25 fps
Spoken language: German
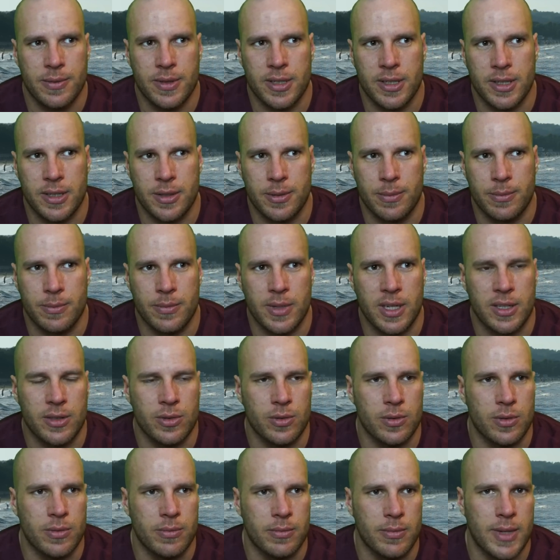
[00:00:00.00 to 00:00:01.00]
Ähm,
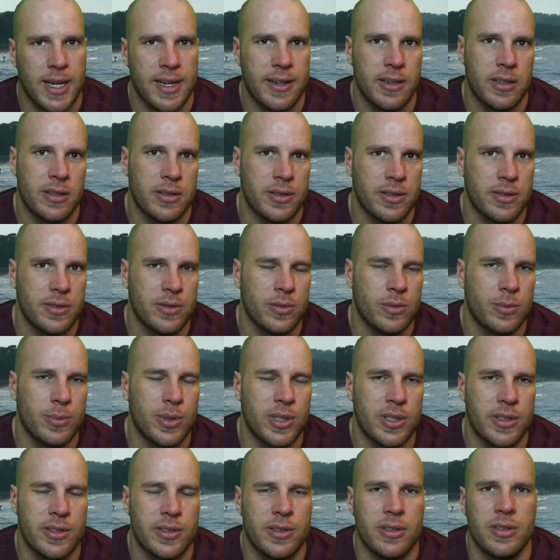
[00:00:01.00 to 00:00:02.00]
also Mann ist so
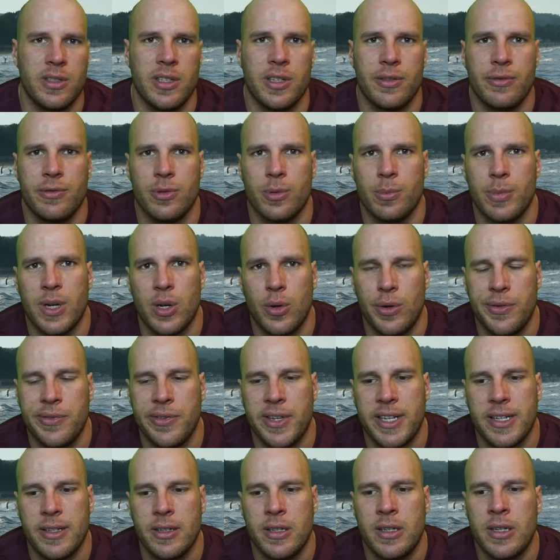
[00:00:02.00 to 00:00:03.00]
prädestiniert für
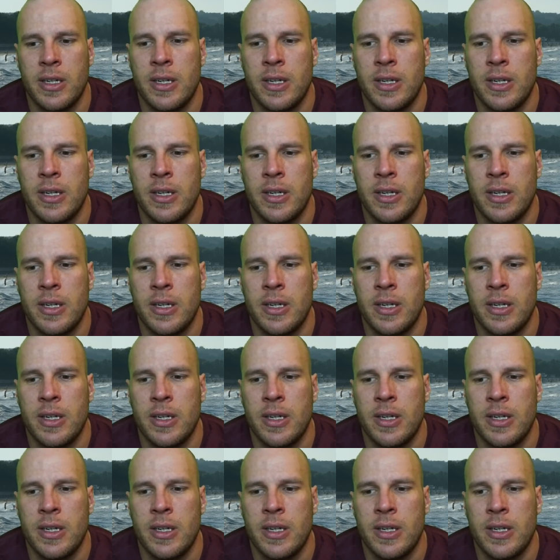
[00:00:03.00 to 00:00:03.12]
Bauchfett.